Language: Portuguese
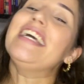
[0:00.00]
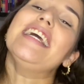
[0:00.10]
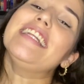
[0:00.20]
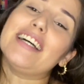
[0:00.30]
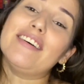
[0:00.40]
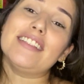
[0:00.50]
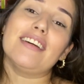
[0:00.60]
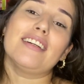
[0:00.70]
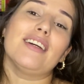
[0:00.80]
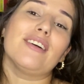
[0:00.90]
Então, tem
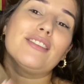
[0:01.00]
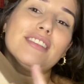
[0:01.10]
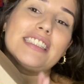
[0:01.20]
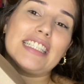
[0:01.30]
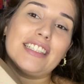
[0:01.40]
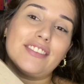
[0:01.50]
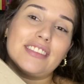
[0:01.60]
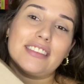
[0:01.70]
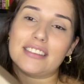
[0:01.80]
aqui alguns livros.